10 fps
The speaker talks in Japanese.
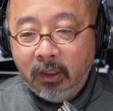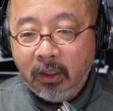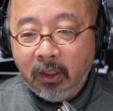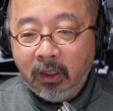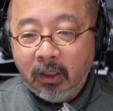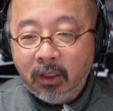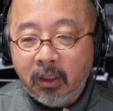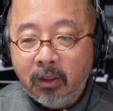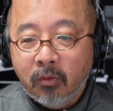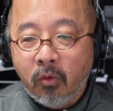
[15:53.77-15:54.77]

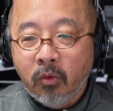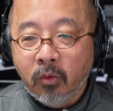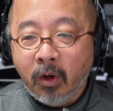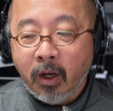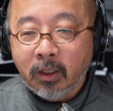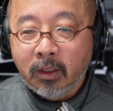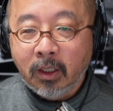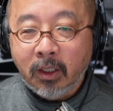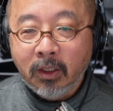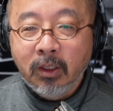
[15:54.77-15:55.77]
えー、ドがあっ
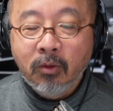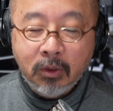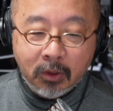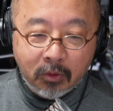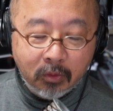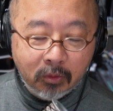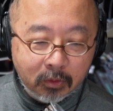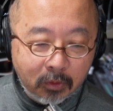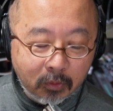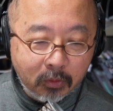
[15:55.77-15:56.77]
たらいいのにと
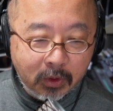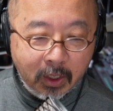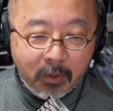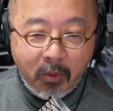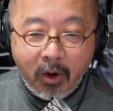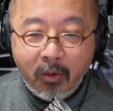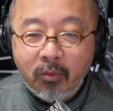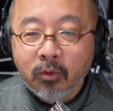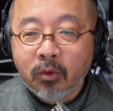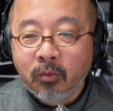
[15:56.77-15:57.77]
こう誰もが
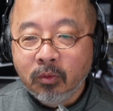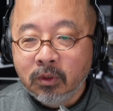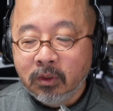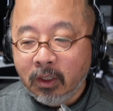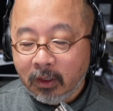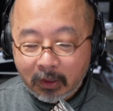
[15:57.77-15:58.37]
思うと思うんですね。